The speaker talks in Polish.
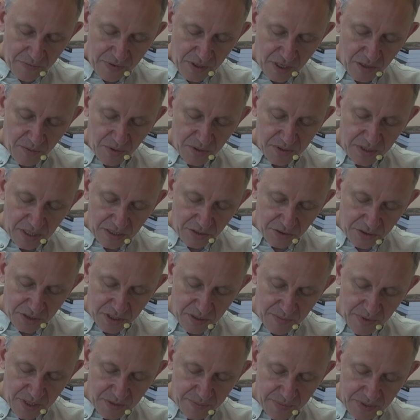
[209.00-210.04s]
Wiadomo za to,
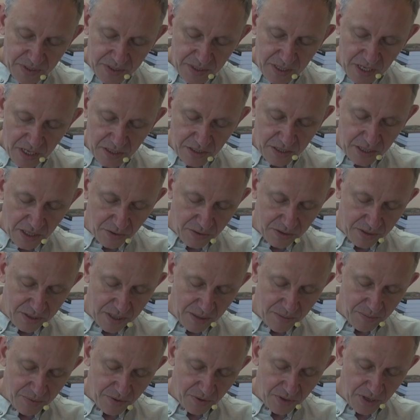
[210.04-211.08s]
że zamiast Mesjasza od
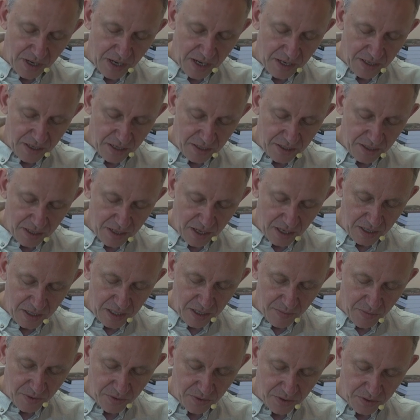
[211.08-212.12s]
Sambora
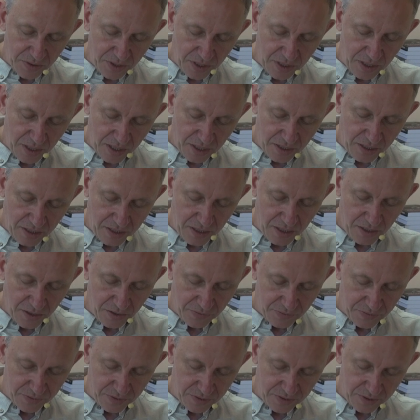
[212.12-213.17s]
nadjechali na motocyklach
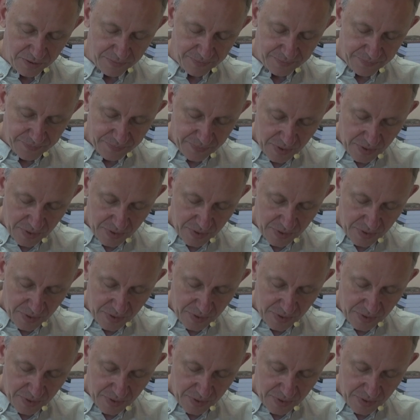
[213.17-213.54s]
hitlerowcy.